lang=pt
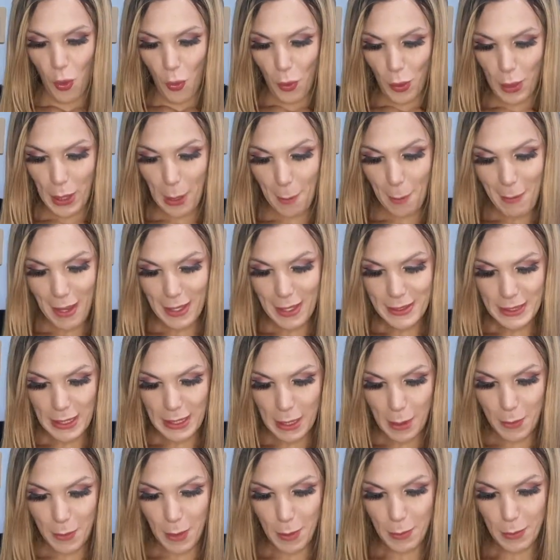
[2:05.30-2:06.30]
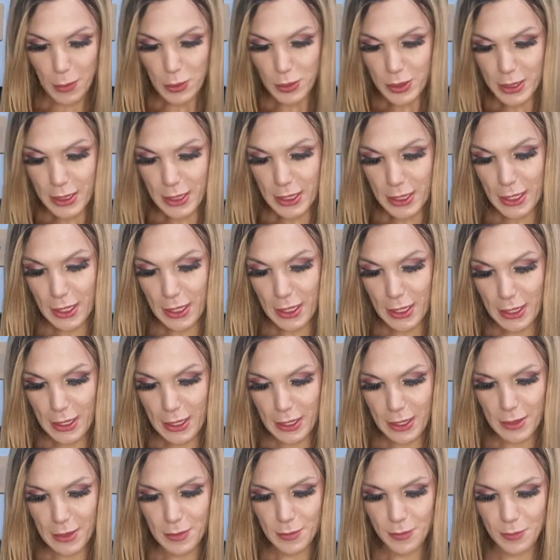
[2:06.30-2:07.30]
que mais tem na minha
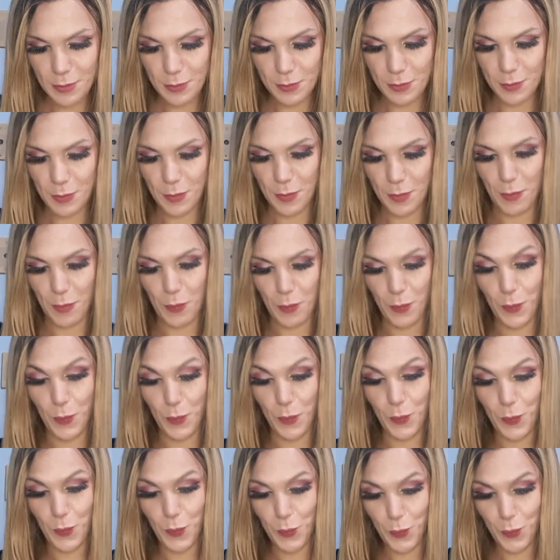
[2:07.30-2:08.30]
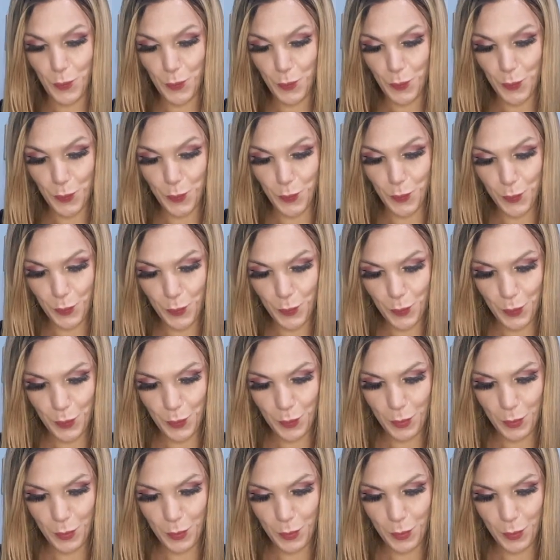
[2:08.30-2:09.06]
bolsinha? Hum.